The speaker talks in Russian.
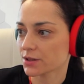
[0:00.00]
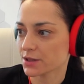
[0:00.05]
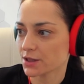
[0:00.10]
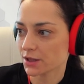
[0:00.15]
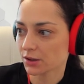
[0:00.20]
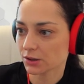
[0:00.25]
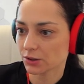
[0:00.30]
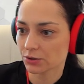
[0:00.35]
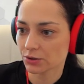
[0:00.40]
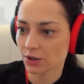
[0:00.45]

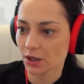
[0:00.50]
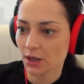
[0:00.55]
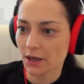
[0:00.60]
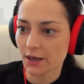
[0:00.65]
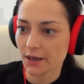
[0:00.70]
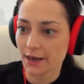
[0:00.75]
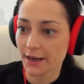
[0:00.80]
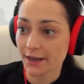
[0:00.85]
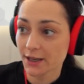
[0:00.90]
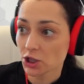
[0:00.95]
делают
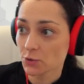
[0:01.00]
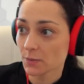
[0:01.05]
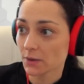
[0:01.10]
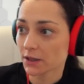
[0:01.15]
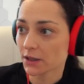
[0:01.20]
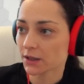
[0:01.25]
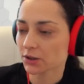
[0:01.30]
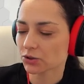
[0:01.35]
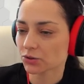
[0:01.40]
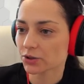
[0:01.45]

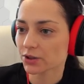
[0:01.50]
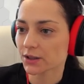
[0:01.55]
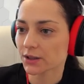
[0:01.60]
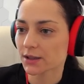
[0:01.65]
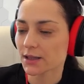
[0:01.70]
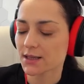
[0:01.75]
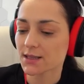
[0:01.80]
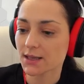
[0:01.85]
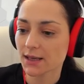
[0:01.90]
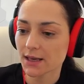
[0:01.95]
Эншпиль, который на
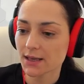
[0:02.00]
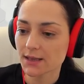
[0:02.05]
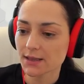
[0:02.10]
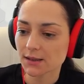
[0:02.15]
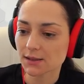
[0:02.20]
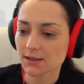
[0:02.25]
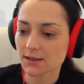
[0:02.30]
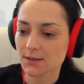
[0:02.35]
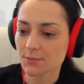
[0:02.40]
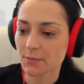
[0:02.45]
доске
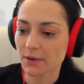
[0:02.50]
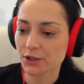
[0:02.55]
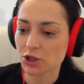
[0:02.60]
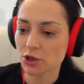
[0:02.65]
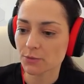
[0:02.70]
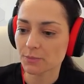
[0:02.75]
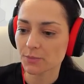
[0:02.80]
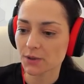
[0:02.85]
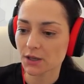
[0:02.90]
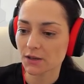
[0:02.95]
э, с
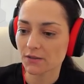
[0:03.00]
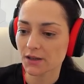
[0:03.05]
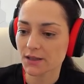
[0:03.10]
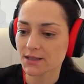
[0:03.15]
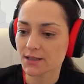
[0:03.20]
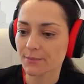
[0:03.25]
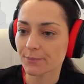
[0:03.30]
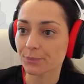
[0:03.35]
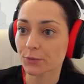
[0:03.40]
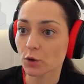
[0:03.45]
большим
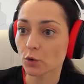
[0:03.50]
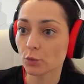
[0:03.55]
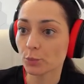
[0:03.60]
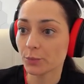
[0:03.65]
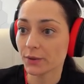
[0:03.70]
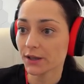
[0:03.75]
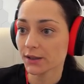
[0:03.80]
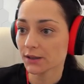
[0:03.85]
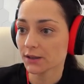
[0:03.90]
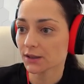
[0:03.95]
перевесом у
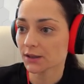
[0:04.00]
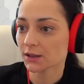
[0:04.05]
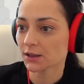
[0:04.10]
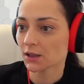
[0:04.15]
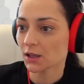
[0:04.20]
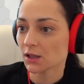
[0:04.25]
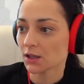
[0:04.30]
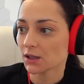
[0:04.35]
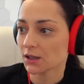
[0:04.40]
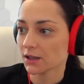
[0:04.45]
белых.
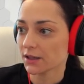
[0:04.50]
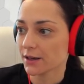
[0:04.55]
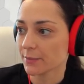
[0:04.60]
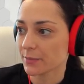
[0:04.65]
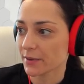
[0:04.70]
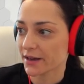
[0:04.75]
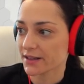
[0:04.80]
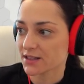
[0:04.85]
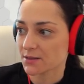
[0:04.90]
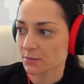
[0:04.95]
И
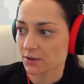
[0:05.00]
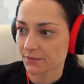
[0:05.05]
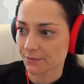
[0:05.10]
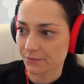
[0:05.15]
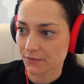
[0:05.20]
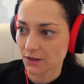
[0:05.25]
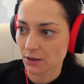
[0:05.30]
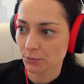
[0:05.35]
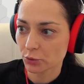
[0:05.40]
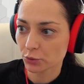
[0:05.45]
опять мы
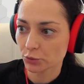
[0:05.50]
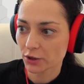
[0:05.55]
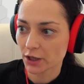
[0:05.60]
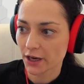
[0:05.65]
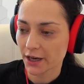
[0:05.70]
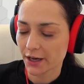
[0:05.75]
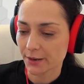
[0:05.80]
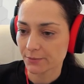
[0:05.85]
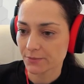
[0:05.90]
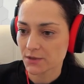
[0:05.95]

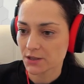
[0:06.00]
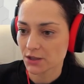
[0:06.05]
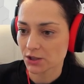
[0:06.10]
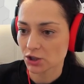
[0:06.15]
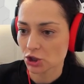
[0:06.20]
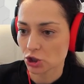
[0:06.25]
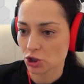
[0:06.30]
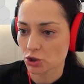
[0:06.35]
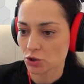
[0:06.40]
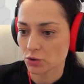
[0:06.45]
наблюдаем
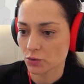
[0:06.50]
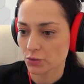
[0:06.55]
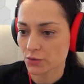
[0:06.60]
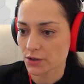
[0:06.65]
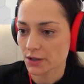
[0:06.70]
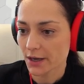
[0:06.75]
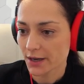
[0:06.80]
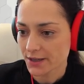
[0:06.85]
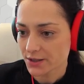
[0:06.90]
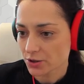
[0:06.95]
техническую
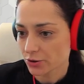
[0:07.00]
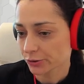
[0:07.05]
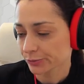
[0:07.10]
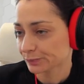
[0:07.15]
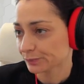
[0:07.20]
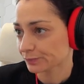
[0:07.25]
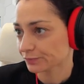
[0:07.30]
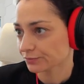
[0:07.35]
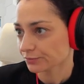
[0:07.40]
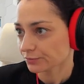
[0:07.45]
стадию.
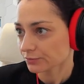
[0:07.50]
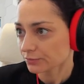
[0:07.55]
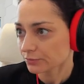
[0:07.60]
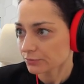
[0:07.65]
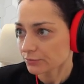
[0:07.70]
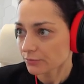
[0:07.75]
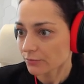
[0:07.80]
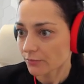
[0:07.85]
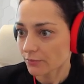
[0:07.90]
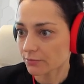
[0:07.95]

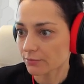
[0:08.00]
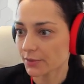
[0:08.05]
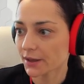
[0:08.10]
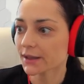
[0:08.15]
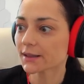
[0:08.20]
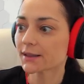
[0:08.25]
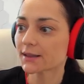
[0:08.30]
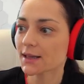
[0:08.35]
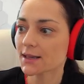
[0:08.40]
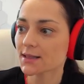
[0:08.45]

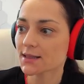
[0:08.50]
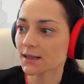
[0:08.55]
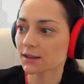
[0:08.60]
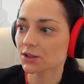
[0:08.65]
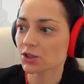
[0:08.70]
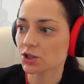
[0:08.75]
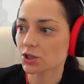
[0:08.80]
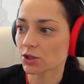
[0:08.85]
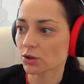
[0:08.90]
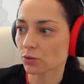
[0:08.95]
Белые
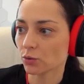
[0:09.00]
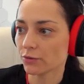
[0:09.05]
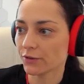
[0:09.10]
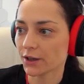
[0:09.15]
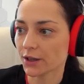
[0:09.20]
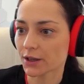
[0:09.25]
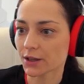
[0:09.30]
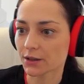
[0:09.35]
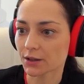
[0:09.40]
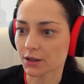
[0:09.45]
достаточно
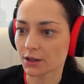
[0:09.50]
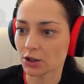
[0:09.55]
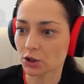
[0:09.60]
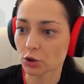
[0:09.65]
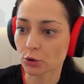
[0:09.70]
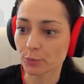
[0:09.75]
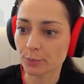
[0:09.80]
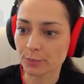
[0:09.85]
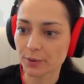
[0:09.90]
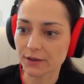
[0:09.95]
уверенно
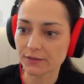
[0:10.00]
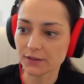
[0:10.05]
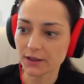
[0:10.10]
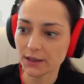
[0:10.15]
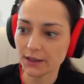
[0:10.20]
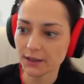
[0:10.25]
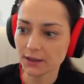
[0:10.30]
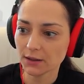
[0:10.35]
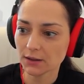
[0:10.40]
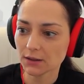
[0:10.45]
ее
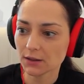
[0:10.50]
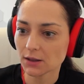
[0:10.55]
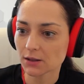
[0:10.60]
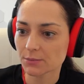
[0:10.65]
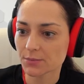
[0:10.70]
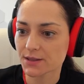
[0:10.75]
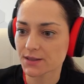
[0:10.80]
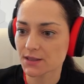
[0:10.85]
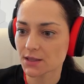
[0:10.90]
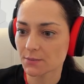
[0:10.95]
провели,
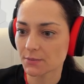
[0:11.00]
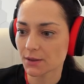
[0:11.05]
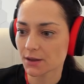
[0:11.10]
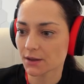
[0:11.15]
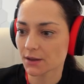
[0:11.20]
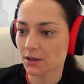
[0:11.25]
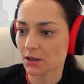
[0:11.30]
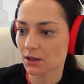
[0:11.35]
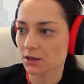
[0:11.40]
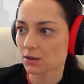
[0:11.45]

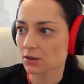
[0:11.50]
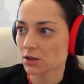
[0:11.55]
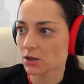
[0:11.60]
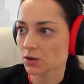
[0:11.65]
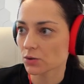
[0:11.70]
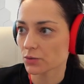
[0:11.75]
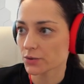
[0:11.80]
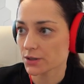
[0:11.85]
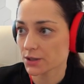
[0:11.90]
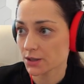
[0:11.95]
постепенно
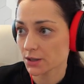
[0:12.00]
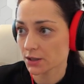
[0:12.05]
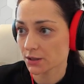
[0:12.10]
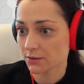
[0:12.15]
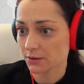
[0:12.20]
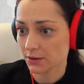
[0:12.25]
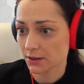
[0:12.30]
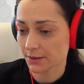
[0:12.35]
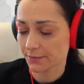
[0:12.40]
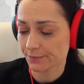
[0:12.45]

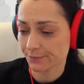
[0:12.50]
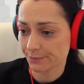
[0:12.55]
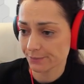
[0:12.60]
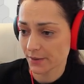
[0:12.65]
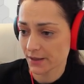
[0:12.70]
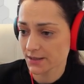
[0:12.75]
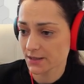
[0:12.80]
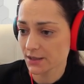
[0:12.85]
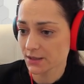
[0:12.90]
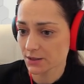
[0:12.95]
усиливали
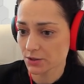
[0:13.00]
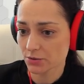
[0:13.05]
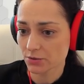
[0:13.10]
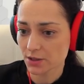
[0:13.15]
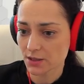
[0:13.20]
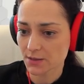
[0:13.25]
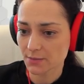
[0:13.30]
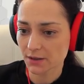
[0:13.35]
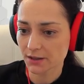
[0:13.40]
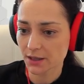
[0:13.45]
позицию,
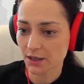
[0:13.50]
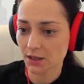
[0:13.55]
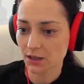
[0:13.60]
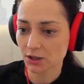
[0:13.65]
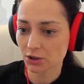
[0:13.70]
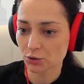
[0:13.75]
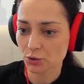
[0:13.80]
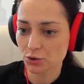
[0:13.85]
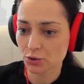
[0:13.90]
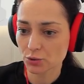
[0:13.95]
несмотря на
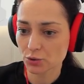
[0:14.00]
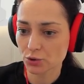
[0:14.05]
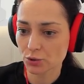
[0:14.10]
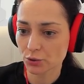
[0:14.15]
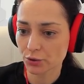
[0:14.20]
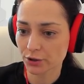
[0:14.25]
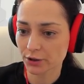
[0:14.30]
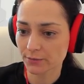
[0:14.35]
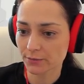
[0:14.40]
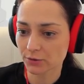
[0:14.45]
то, что
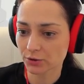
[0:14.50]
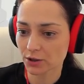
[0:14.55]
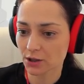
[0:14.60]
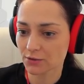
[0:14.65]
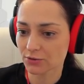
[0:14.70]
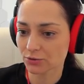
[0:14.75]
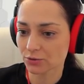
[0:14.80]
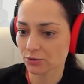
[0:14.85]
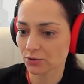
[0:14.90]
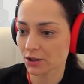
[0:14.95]
черным вот
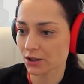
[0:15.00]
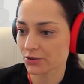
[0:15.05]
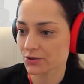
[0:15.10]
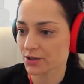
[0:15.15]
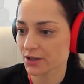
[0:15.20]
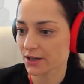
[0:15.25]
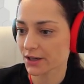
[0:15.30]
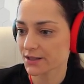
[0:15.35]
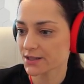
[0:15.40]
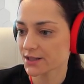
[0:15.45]
так вот удалось
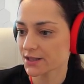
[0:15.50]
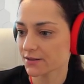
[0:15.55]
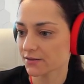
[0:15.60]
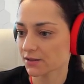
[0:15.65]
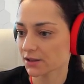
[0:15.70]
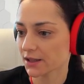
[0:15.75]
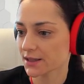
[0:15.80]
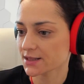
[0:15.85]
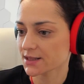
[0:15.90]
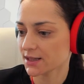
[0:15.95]
красиво
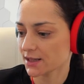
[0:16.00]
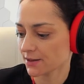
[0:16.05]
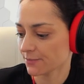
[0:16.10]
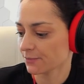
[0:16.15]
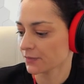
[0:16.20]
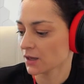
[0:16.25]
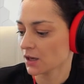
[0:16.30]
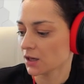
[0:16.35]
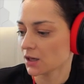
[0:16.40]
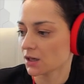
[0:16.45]

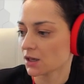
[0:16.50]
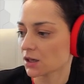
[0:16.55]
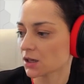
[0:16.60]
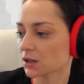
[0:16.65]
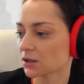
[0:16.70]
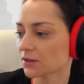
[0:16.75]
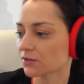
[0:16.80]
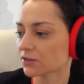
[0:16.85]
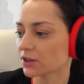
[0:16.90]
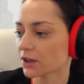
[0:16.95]
ладьи
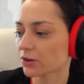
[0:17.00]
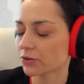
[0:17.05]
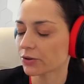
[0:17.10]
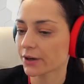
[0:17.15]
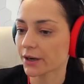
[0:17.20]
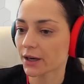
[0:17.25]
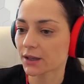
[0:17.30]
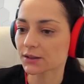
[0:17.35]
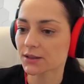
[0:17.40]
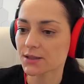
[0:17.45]
э, на второй
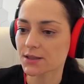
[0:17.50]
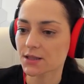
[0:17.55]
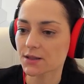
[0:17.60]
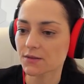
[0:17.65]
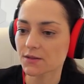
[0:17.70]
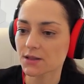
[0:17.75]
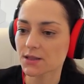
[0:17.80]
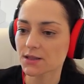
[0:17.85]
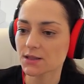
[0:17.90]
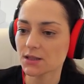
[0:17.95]
ряд
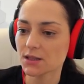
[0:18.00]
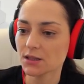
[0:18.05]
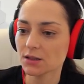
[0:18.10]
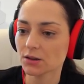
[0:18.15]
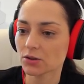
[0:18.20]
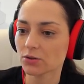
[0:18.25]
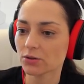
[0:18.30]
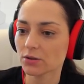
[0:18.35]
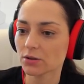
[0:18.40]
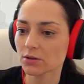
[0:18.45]
завести,
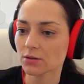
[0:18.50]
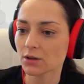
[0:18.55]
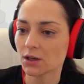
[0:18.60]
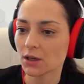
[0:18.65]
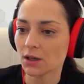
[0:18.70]
но